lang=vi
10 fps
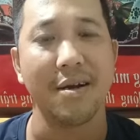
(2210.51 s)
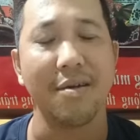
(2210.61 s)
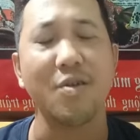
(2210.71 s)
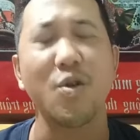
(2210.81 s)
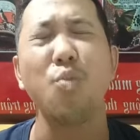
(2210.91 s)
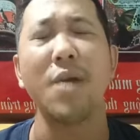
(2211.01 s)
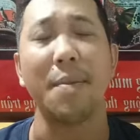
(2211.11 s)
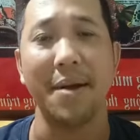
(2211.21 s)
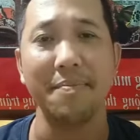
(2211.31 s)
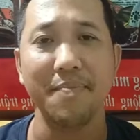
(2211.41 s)
nó trung
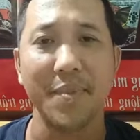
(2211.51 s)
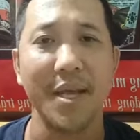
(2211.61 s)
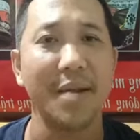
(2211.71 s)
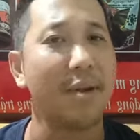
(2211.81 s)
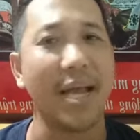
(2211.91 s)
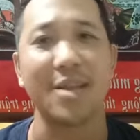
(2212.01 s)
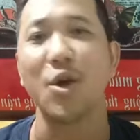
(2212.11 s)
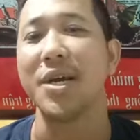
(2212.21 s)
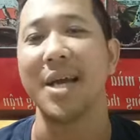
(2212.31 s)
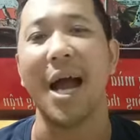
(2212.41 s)
lập lắm, nên bởi vậy
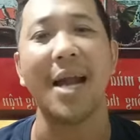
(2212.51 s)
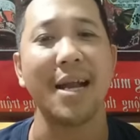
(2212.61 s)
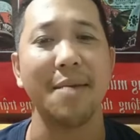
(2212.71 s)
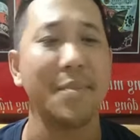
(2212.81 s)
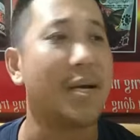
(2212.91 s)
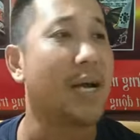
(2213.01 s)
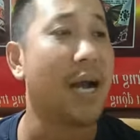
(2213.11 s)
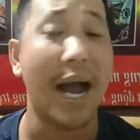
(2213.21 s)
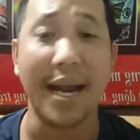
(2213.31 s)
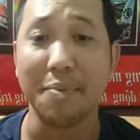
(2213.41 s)
tùy anh em
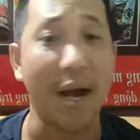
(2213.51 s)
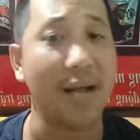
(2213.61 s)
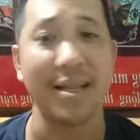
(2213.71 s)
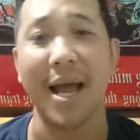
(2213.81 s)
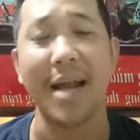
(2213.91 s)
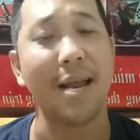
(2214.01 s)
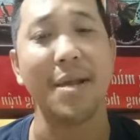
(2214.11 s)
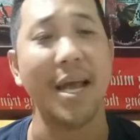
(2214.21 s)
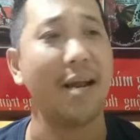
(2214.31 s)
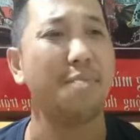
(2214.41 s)
cần thì anh em
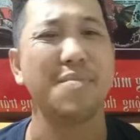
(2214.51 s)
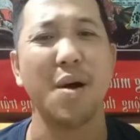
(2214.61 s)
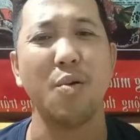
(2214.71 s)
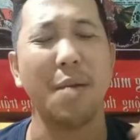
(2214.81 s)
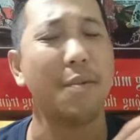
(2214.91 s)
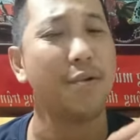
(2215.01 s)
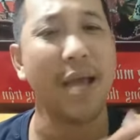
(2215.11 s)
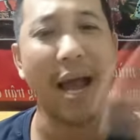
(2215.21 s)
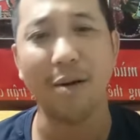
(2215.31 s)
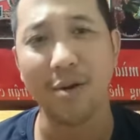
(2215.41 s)
liên hệ Nam Râu, Nam Râu
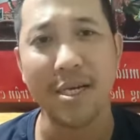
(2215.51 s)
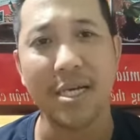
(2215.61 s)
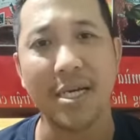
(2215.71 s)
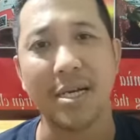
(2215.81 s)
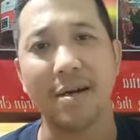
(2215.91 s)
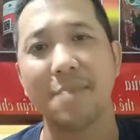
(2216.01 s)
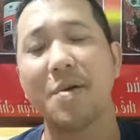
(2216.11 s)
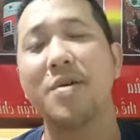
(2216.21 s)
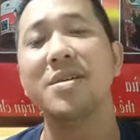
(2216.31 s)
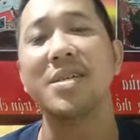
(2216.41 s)
giao thôi, Nam
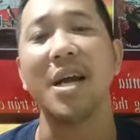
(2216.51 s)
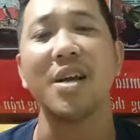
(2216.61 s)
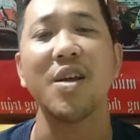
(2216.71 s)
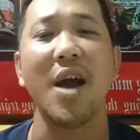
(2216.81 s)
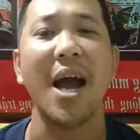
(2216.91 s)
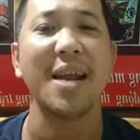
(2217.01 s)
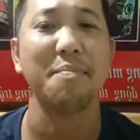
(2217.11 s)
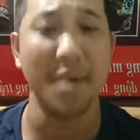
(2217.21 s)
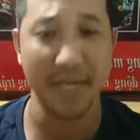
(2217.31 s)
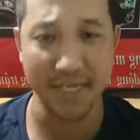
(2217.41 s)
Râu hướng dẫn cho anh em
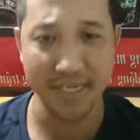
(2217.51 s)
bị